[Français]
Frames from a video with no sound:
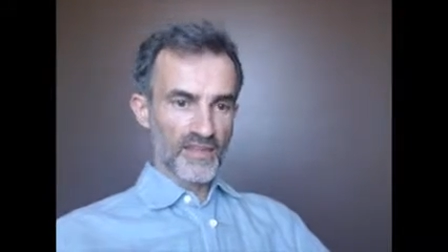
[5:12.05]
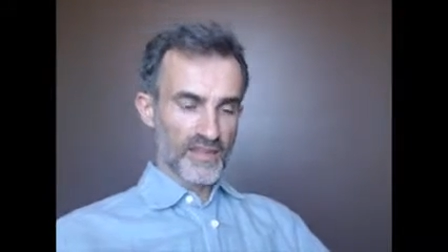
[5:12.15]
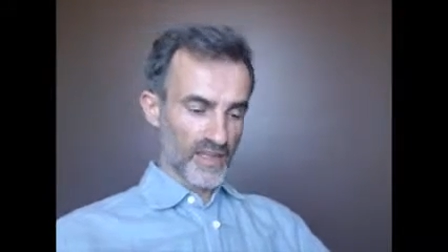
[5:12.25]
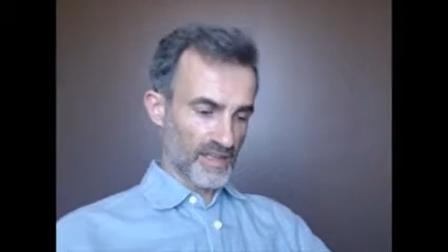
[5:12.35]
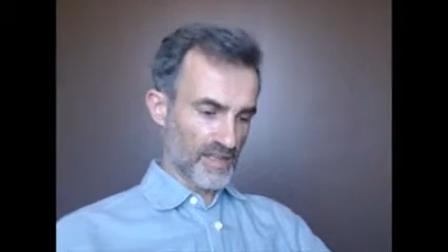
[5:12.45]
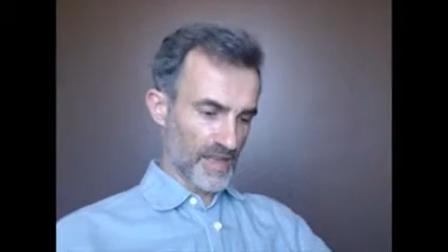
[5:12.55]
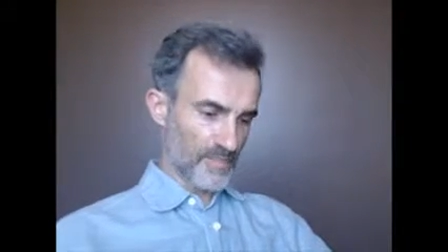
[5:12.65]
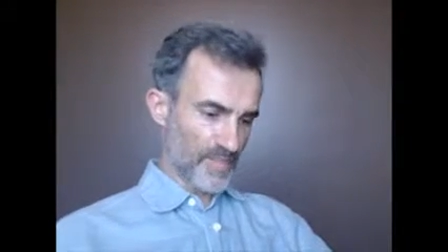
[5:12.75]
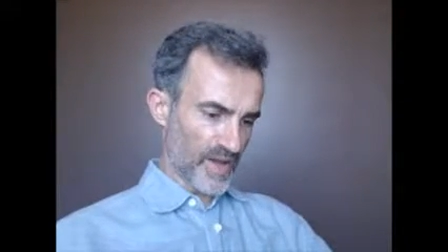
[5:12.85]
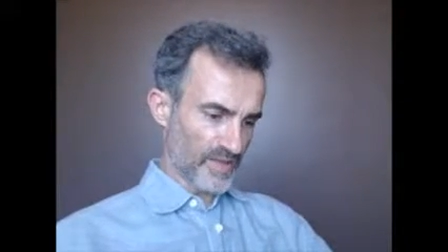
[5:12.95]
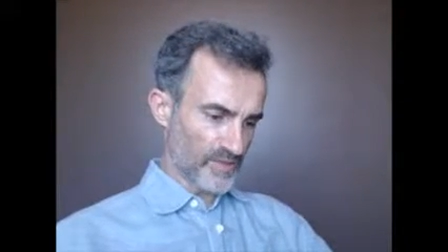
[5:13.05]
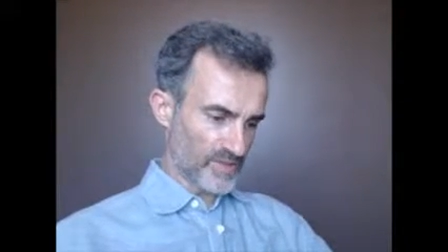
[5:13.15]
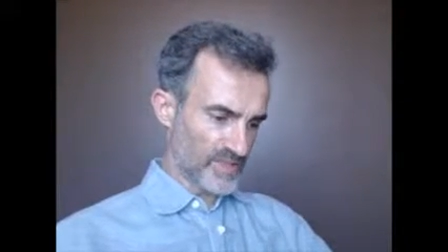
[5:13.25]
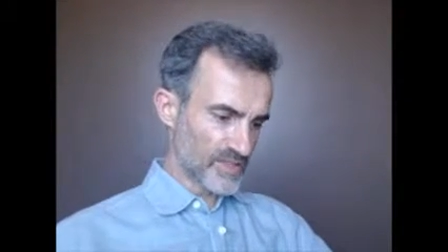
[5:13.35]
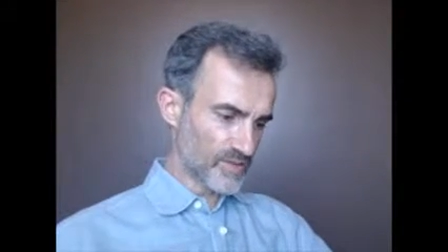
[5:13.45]
qu'il n'y ait pas
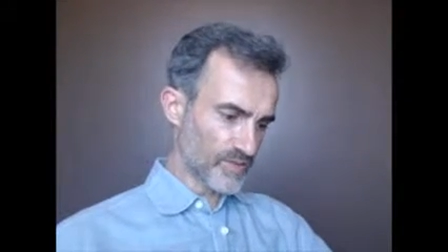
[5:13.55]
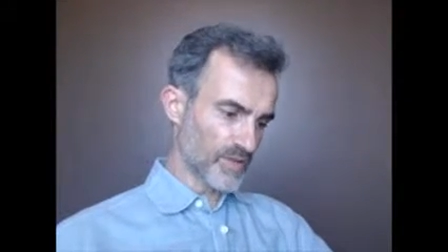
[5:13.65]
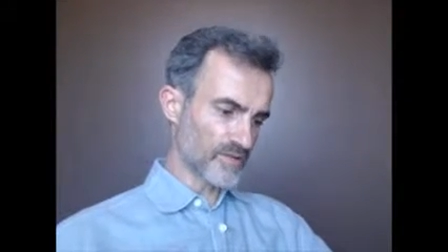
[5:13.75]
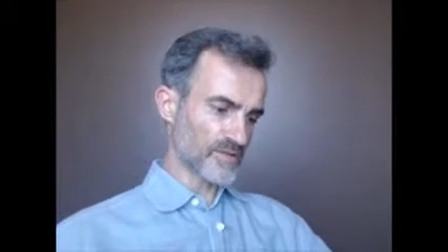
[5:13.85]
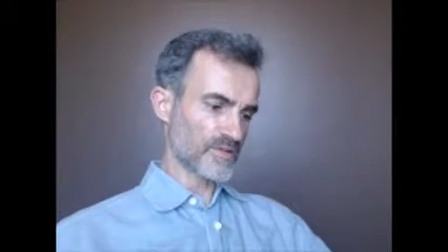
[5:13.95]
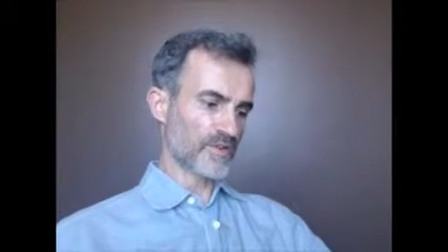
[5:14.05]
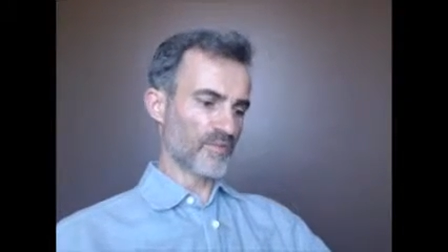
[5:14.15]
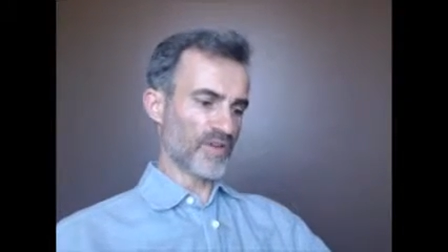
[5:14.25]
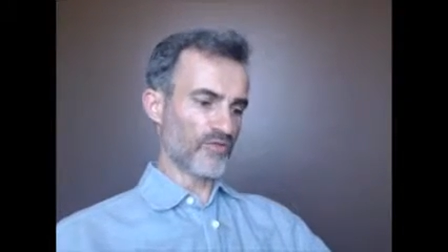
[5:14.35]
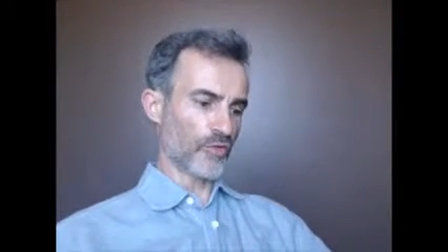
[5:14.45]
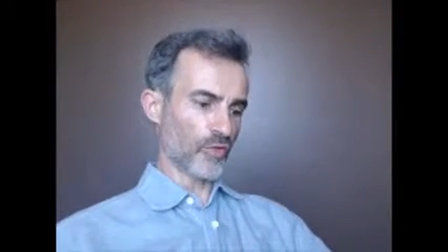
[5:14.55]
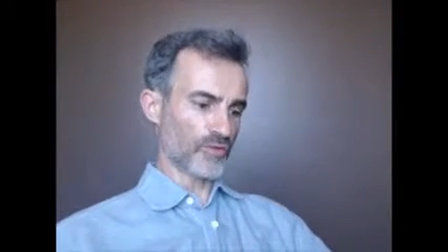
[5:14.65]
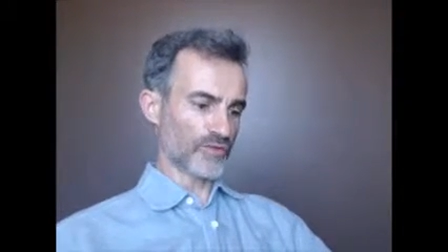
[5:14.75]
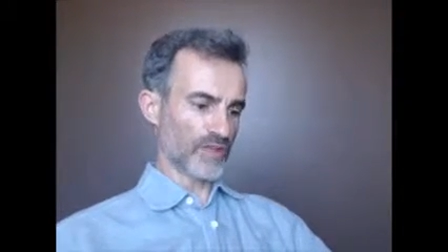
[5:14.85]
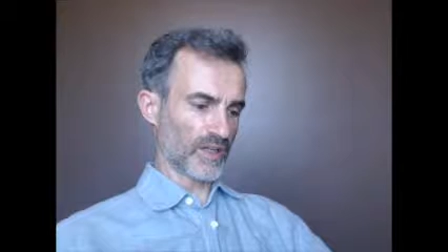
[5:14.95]
de dissonance dans mes
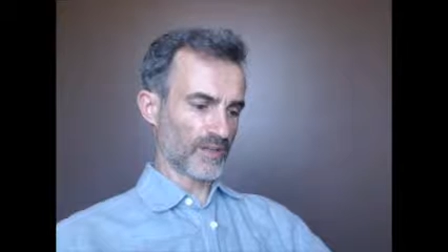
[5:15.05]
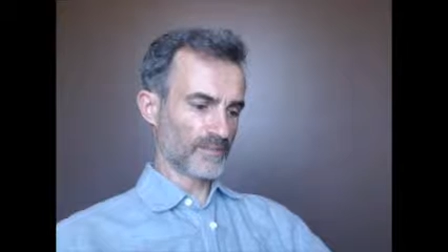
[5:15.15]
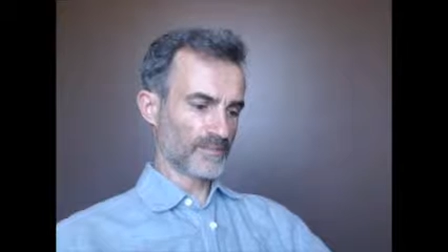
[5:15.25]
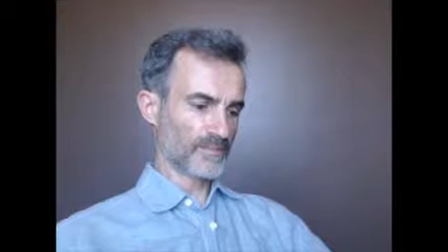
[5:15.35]
volontés.